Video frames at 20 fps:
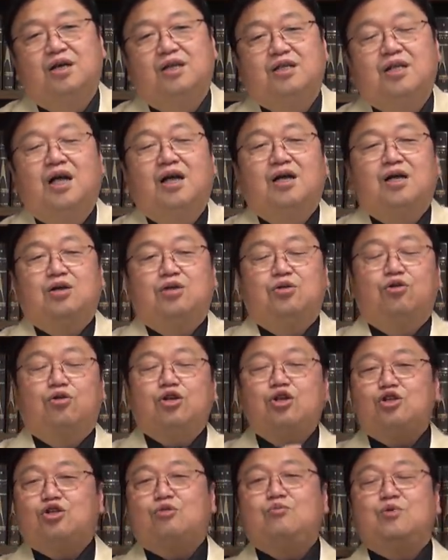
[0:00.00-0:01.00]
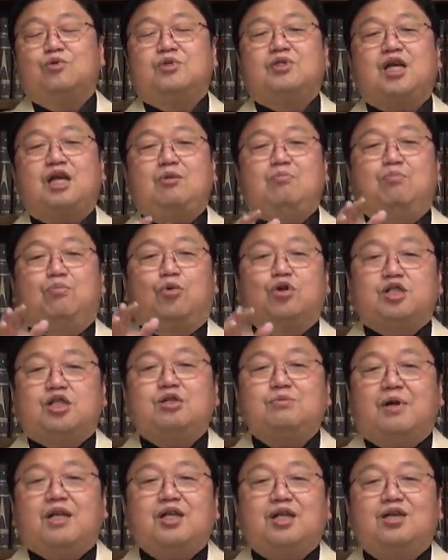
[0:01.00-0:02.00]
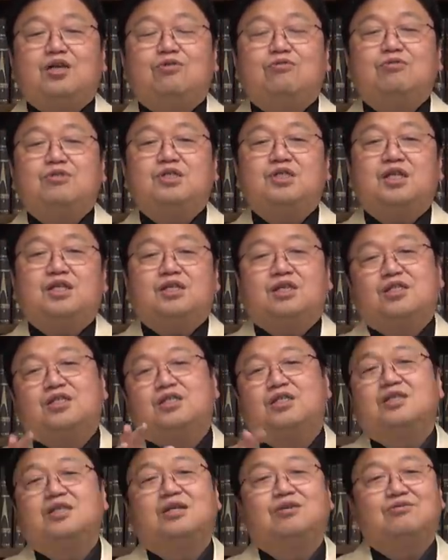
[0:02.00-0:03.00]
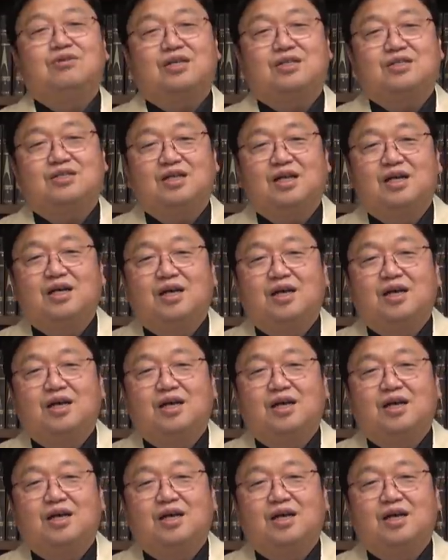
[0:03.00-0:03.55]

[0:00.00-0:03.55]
で、乗組員も全員持ち場で気を失って死んでるんですね。